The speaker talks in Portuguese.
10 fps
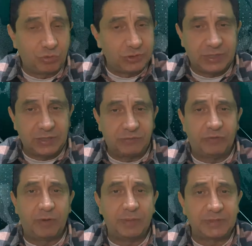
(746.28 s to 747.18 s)
todas as
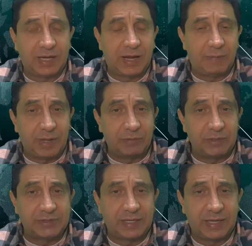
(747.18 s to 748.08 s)
formas acabar
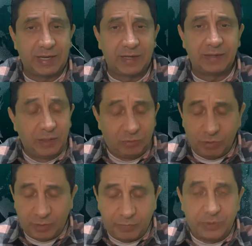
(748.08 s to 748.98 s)
com essa guerra.
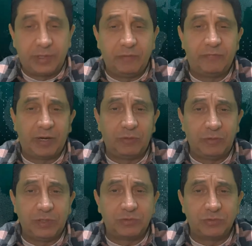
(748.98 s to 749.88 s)
Agora, por que eu
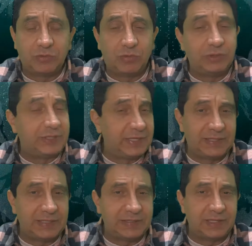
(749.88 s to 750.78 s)
falo isso com
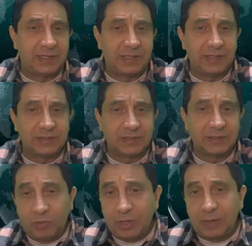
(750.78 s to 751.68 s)
tanta certeza?
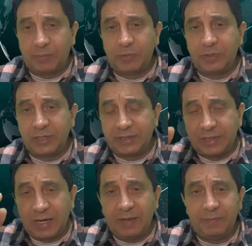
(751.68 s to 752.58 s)
Ora, porque
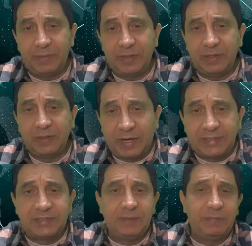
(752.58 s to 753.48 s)
Trump vai
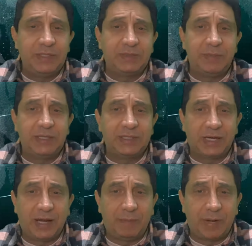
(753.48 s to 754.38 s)
simplesmente
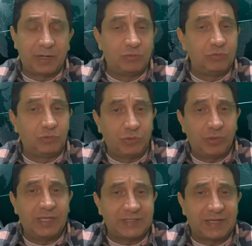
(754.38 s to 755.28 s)
acabar com
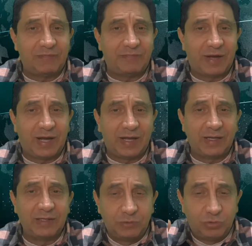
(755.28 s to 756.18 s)
toda essa farra
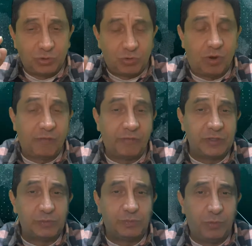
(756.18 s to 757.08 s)
dos
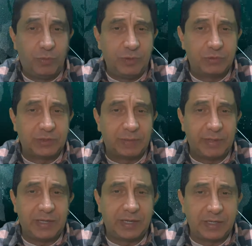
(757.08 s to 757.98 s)
cofres públicos
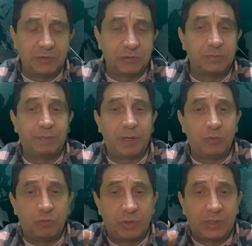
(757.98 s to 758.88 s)
americanos para
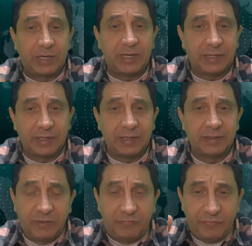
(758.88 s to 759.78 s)
o Ucrânia
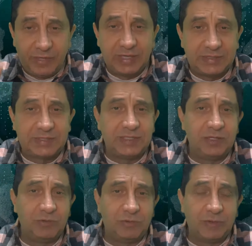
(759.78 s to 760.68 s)
que
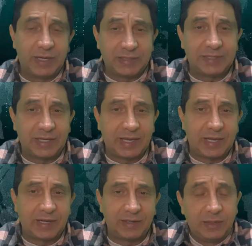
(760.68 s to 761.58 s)
financiam esta
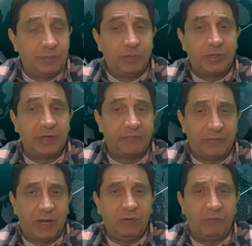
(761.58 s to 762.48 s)
guerra. E por que
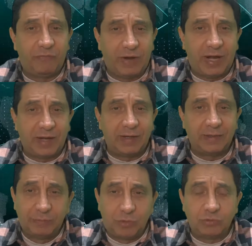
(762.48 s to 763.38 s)
falo farra?
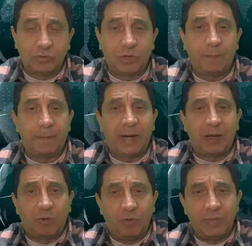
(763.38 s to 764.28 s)
Bom, só para
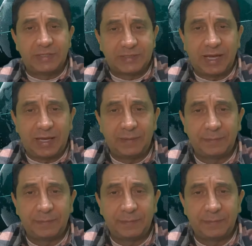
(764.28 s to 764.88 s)
começar,